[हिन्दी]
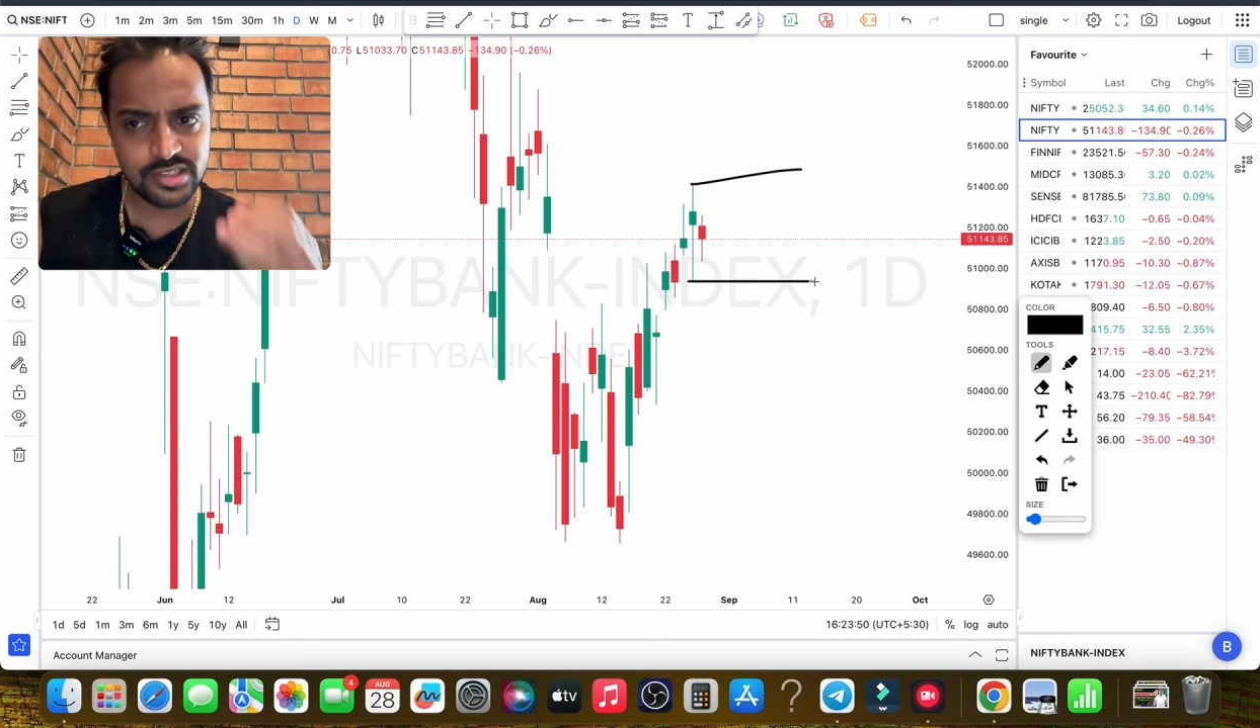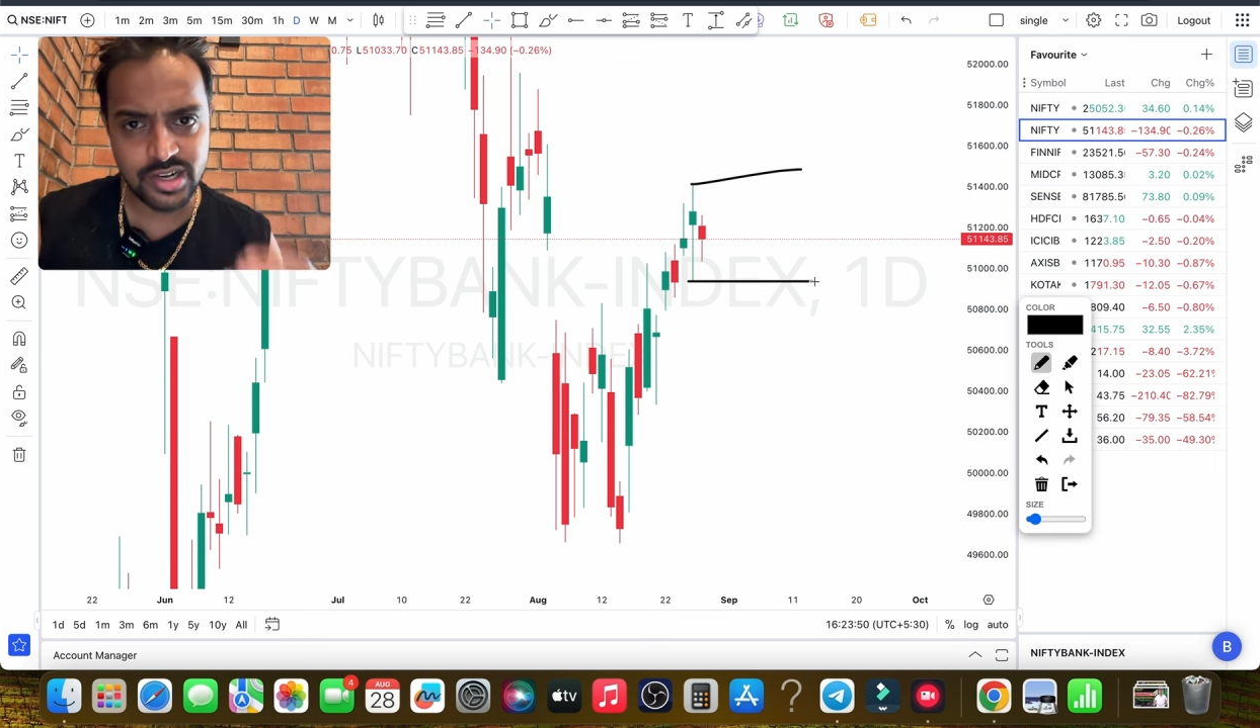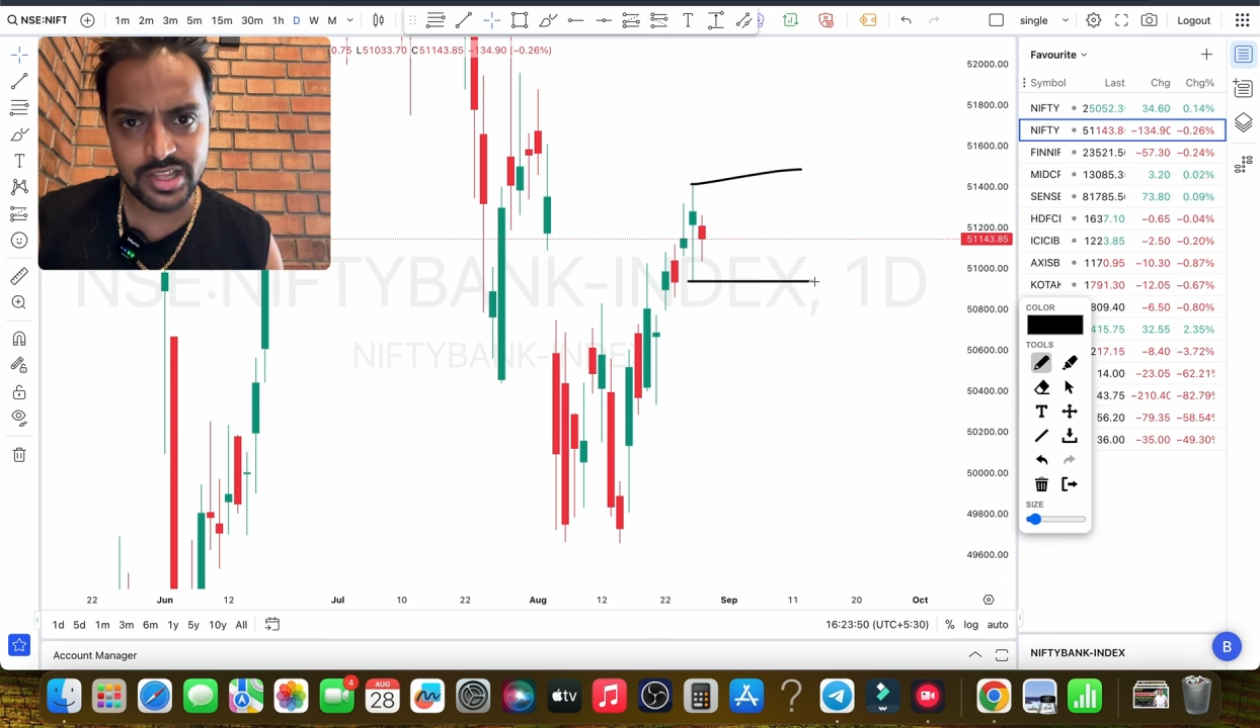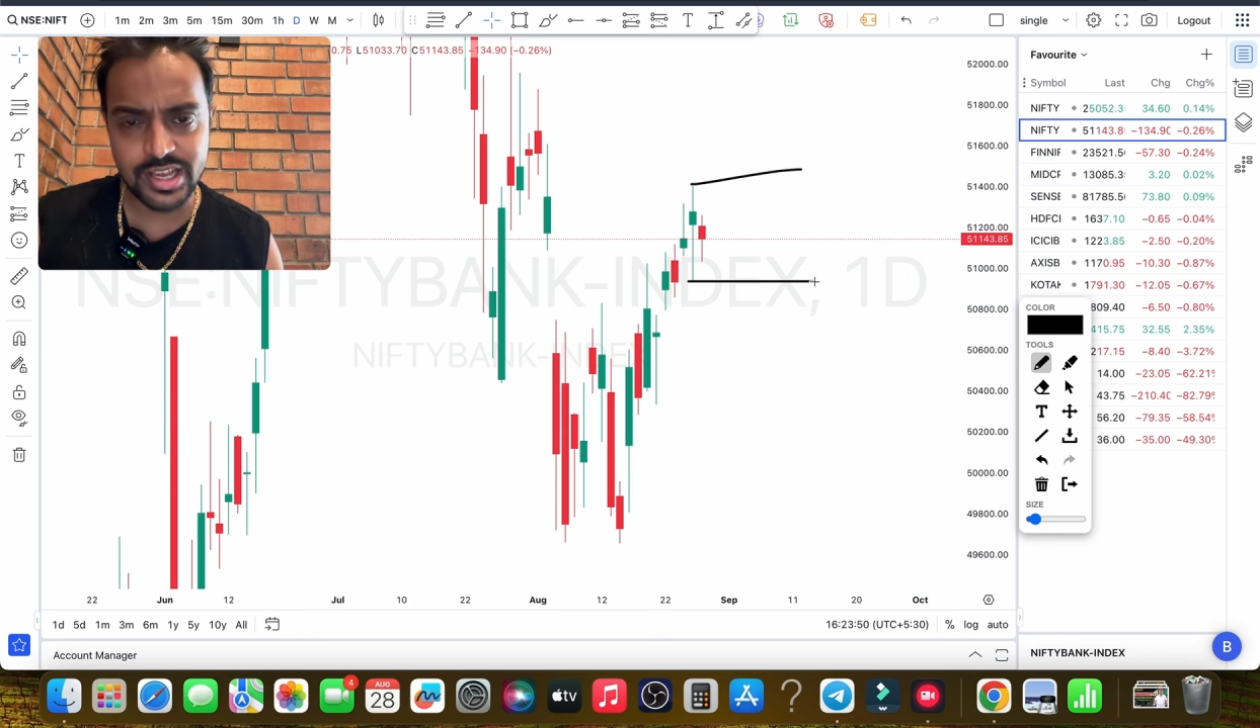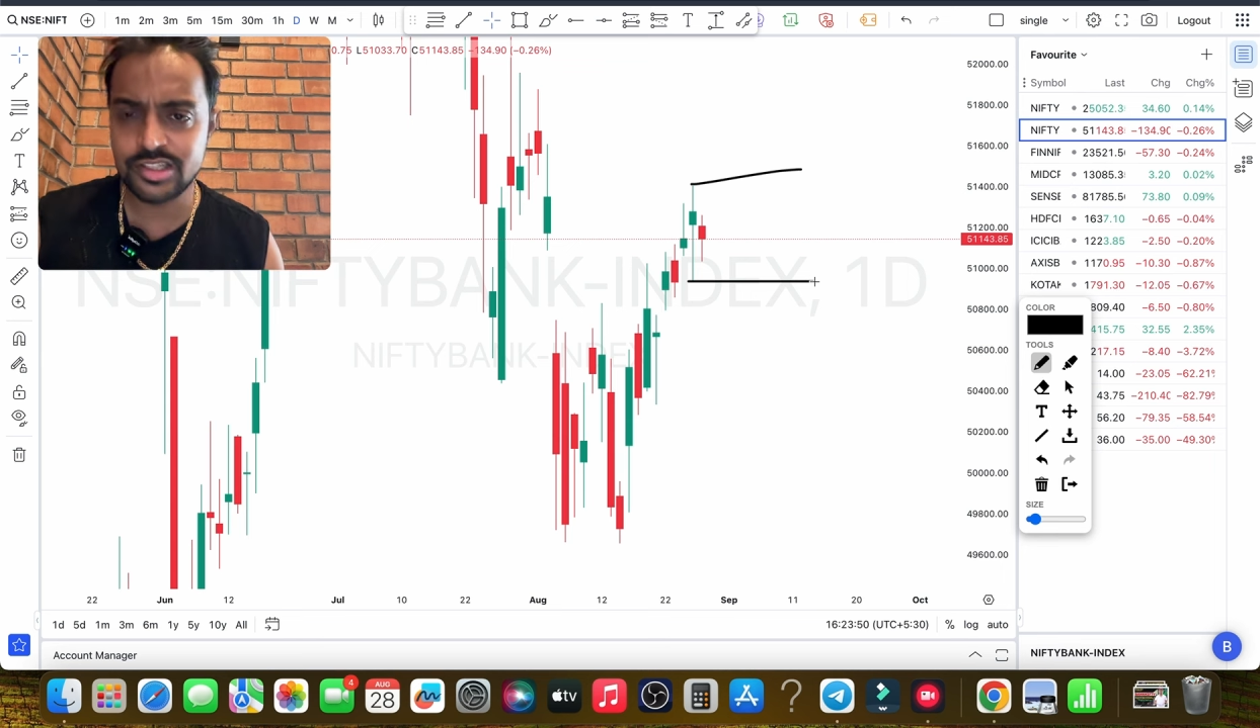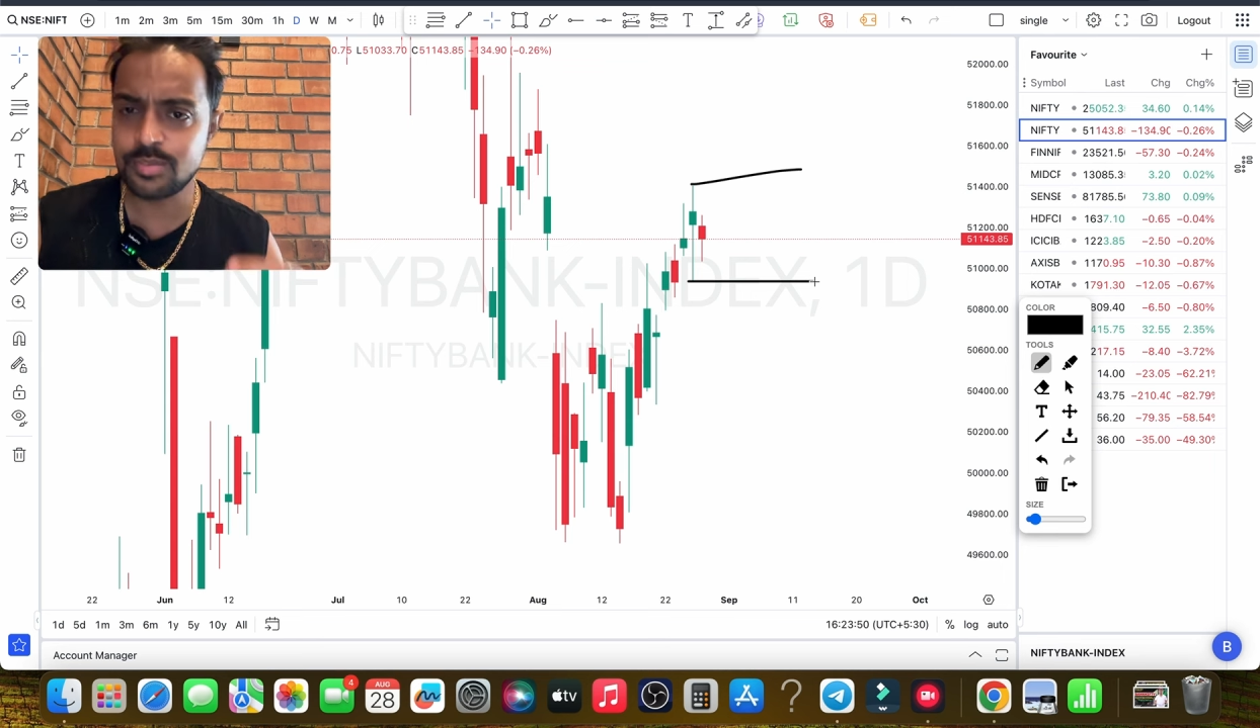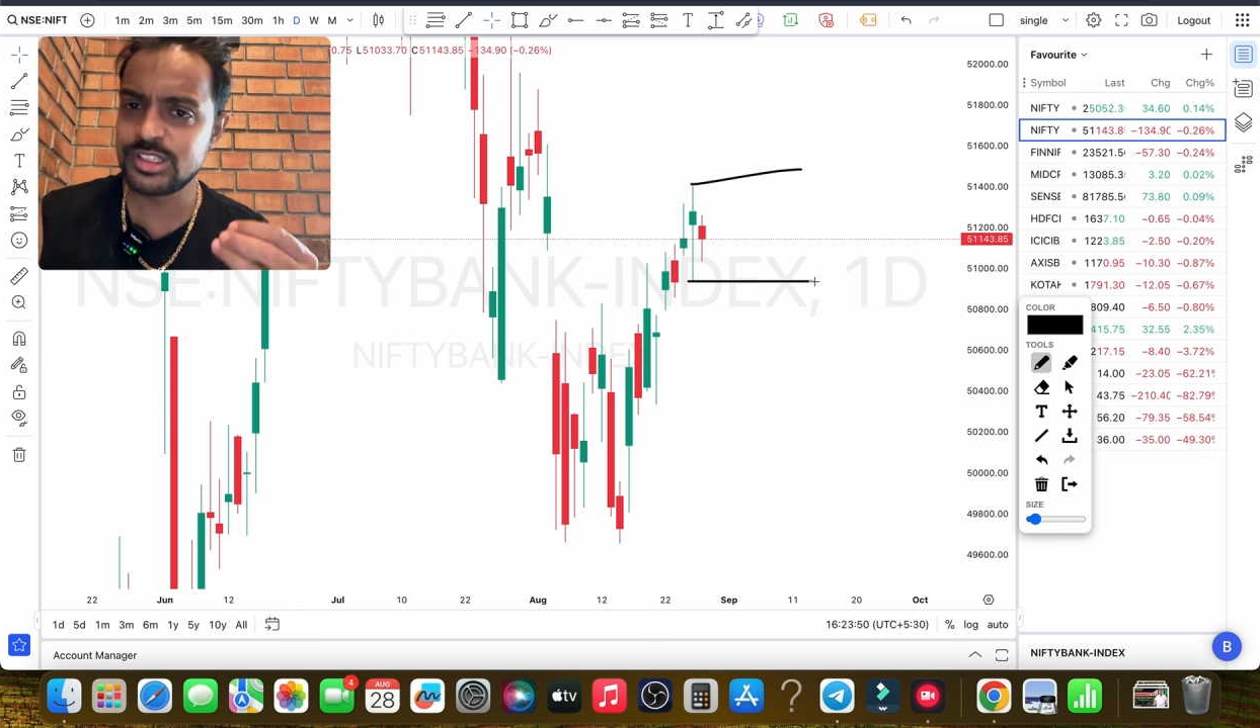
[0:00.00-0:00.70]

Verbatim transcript: इंट्राडे के अंदर